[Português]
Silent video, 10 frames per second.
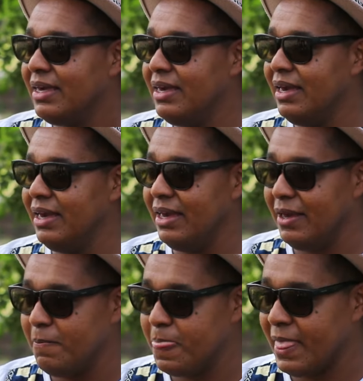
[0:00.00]

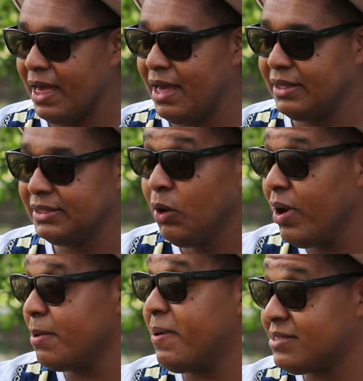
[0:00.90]
que é,
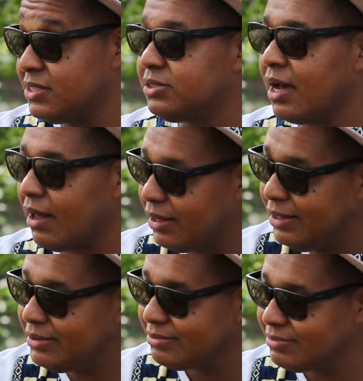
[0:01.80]
não era para se estar
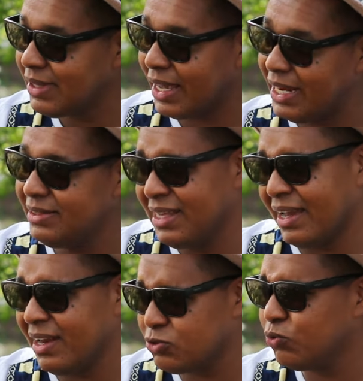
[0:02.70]
ali, naquele,
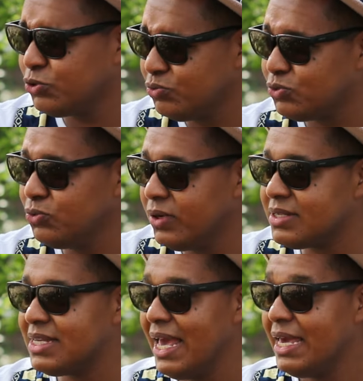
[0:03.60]
naquelas
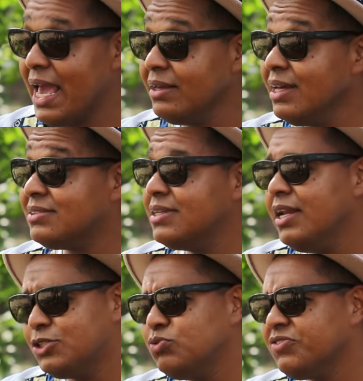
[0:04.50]
conjunturas, e ainda assim
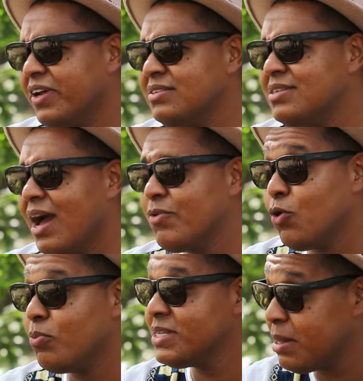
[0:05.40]
ele tinha um diferencial. E
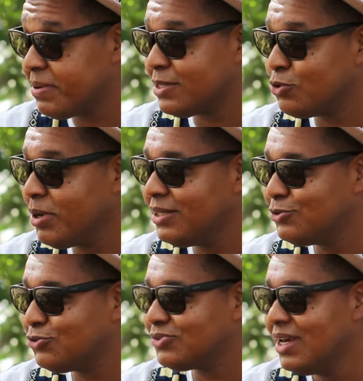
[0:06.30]
eu comecei a pensar sobre
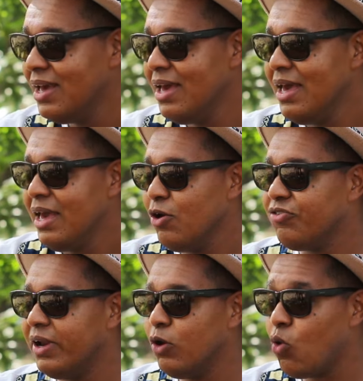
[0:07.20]
isso. Eu
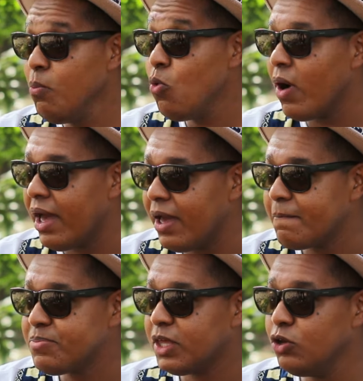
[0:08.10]
falei, como é
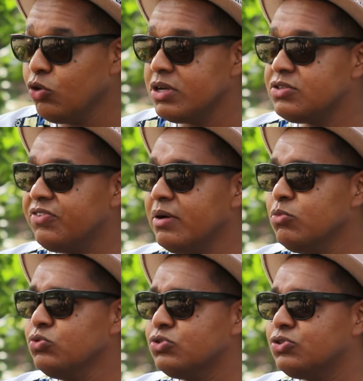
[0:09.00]
que nós
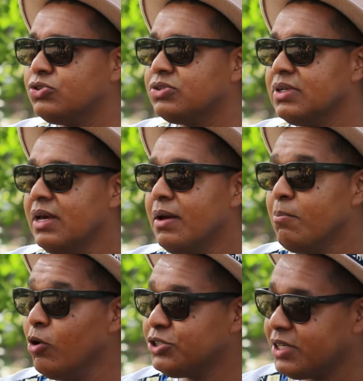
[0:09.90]
vamos
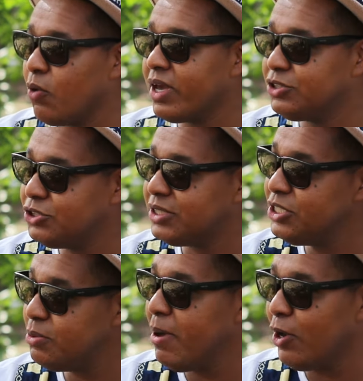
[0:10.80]
mostrar o que a gente
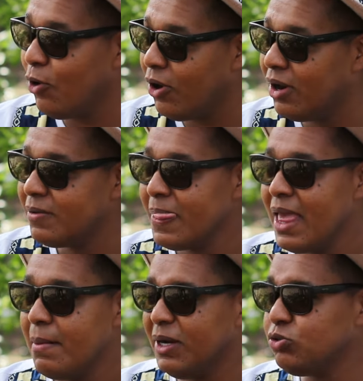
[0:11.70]
tem de melhor,
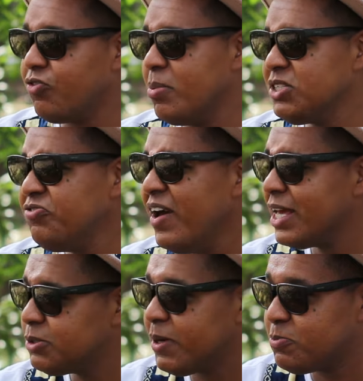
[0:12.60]
mas de uma forma
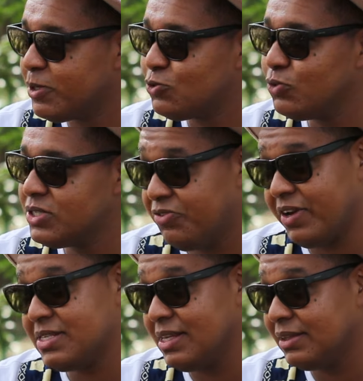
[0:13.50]
diferente para as pessoas de
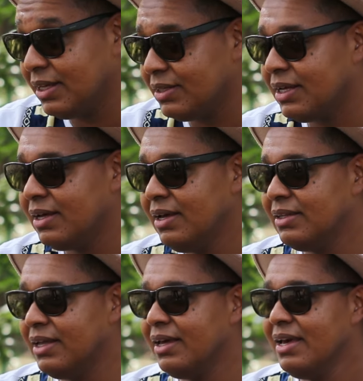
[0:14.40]
Feira de Santana,
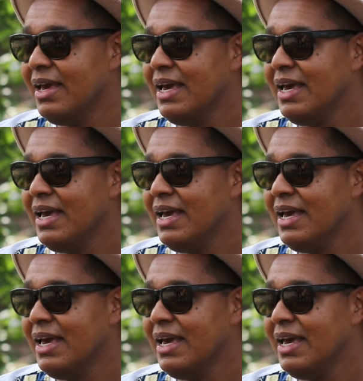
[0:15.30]
né?